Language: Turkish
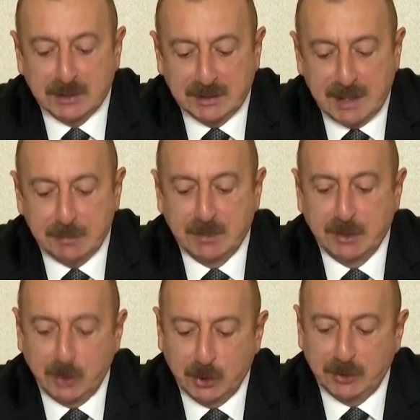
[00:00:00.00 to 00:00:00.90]

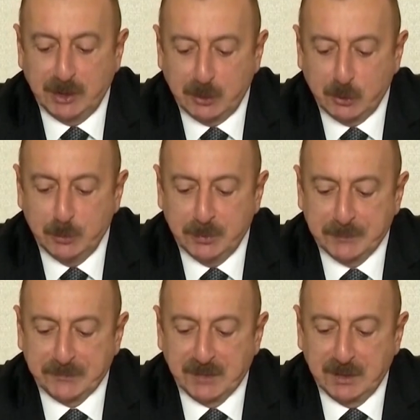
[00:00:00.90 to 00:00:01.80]
Cumhurbaşkanı ve Bağımsız
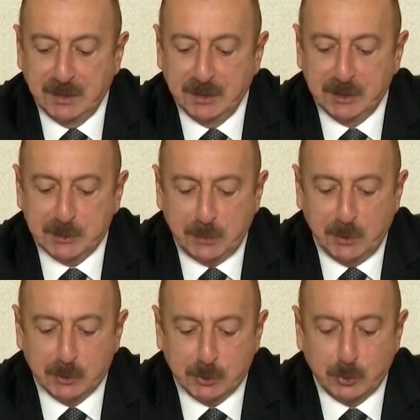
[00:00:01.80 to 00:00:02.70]
Devletler Topluluğu
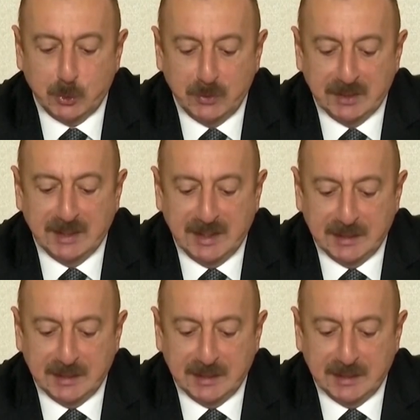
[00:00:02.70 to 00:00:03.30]
dönem başkanı İlham